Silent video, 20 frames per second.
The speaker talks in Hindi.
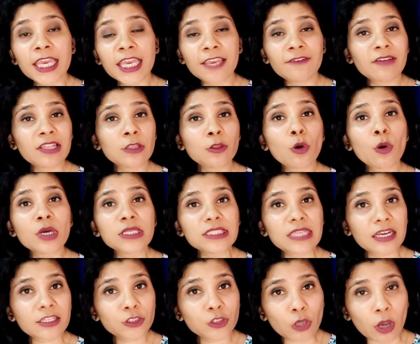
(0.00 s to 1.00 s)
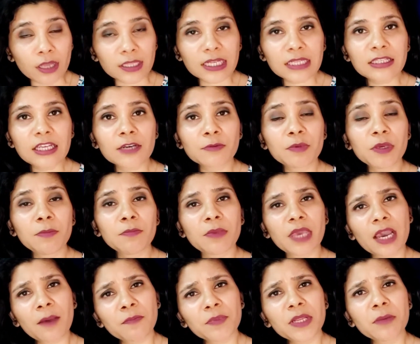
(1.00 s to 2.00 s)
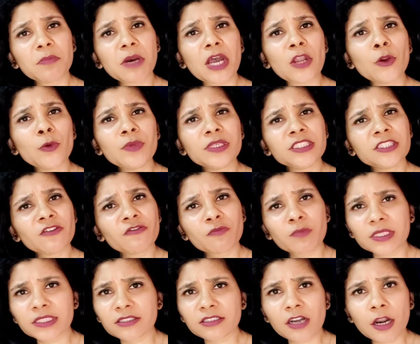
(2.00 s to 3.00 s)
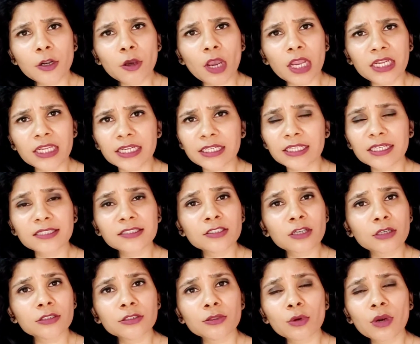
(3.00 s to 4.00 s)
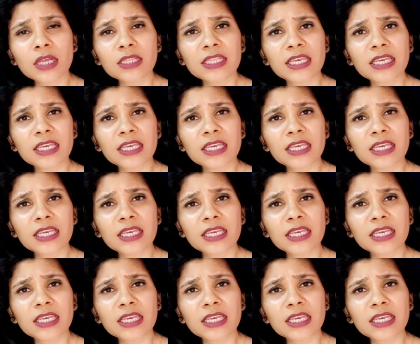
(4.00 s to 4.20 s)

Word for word: इवन 2014 तक भी मैं अपने बालों में सिर्फ मस्टर्ड ऑयल यानी कि सरसों का